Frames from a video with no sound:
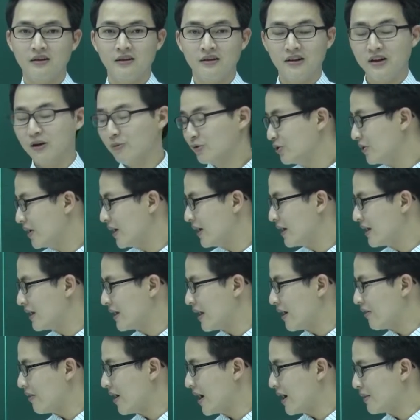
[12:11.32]
Nếu chỗ này là
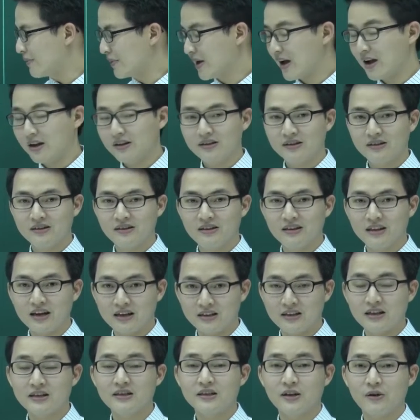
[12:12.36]
đạo hàm cái
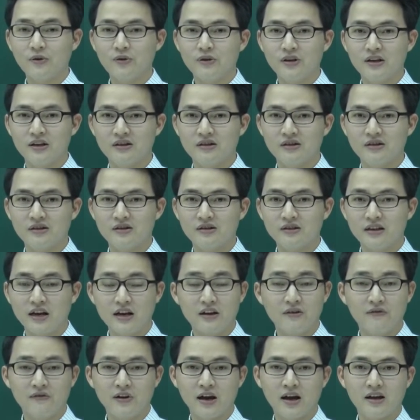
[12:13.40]
là ta sẽ có thể thay
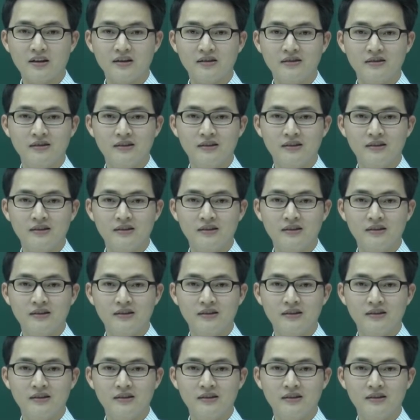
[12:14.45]
đổi ngay.